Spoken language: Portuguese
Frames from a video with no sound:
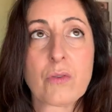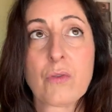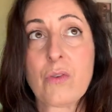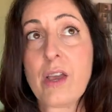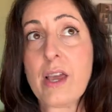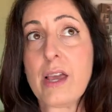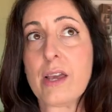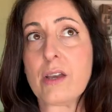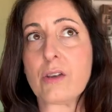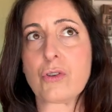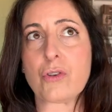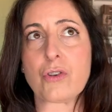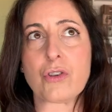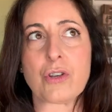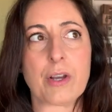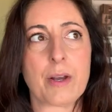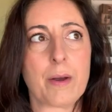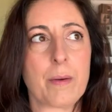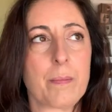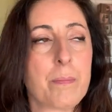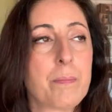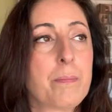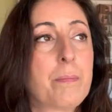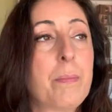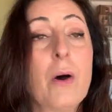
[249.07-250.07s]

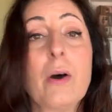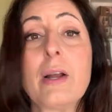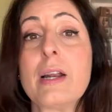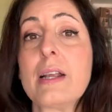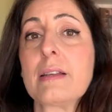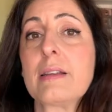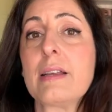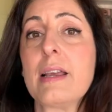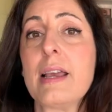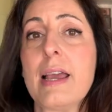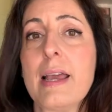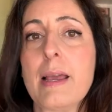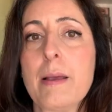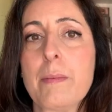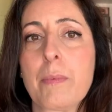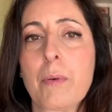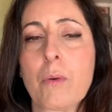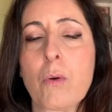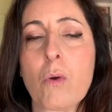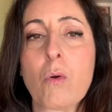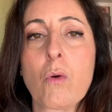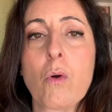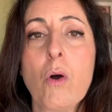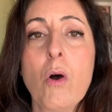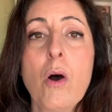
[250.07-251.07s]
Veja, por
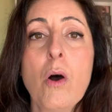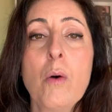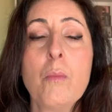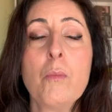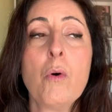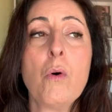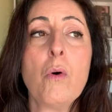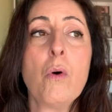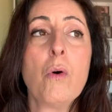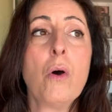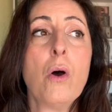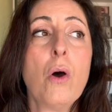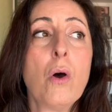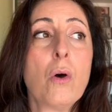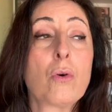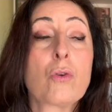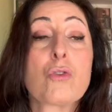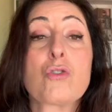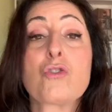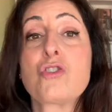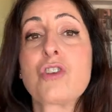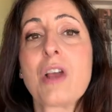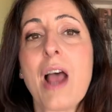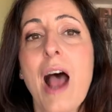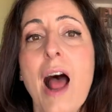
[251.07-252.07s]
exemplo, como
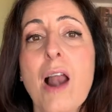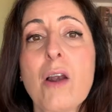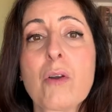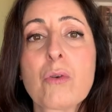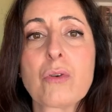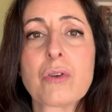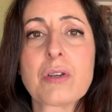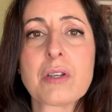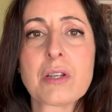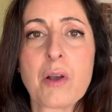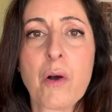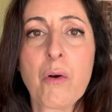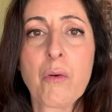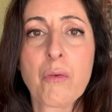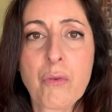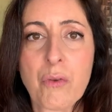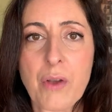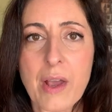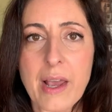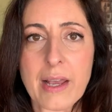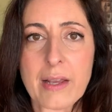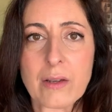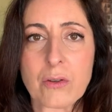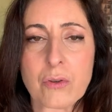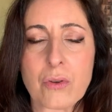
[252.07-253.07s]
os diálogos são
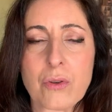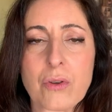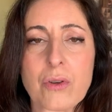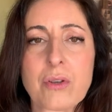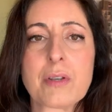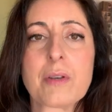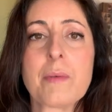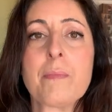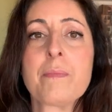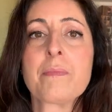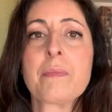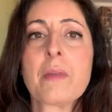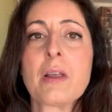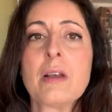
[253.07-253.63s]
feitos.